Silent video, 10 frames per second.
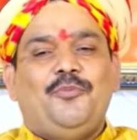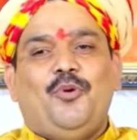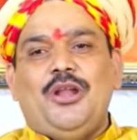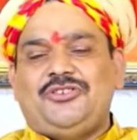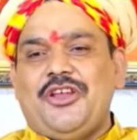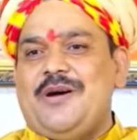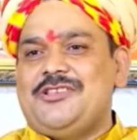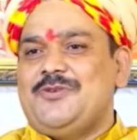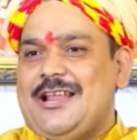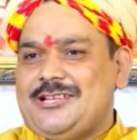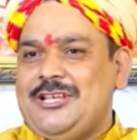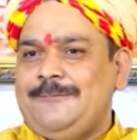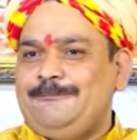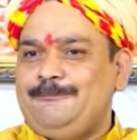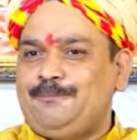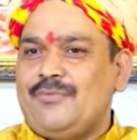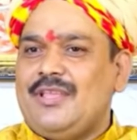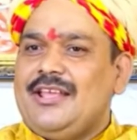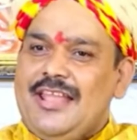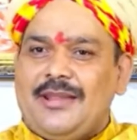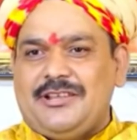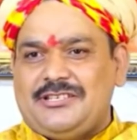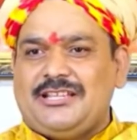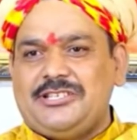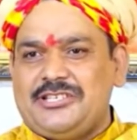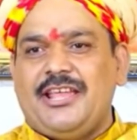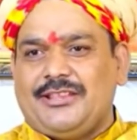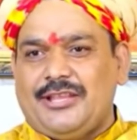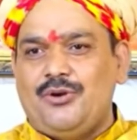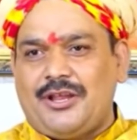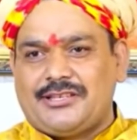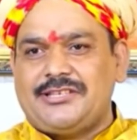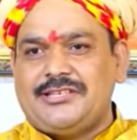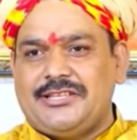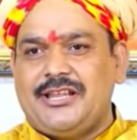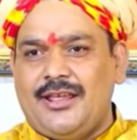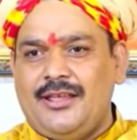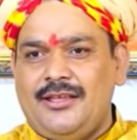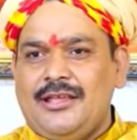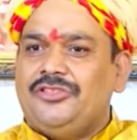बोले श्री हनुमान जी महाराज की लेकिन मैं इस गति से नहीं कहता हूं कि किसी से दिल लगे